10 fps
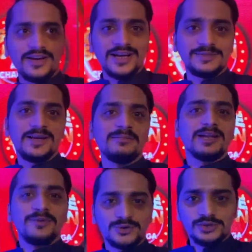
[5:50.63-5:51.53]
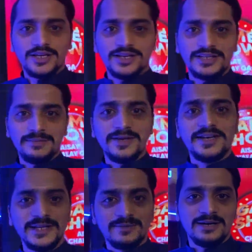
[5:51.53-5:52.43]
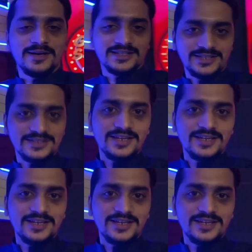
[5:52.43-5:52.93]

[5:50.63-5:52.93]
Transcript: फराज भाई हमारे मौजूद हैं ये मेरी टीम का बड़ा अच्छा